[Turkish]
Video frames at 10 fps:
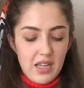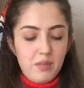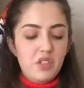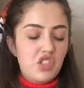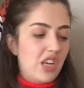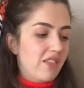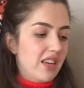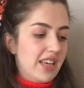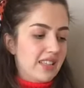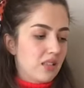bir
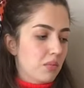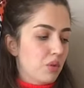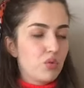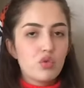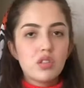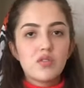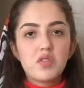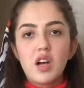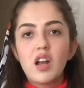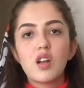çevre edinme, üst
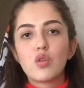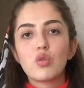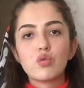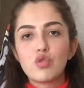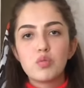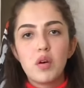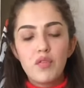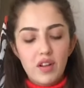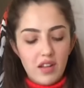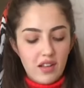sınıflarla konuşma
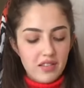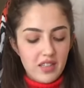falan.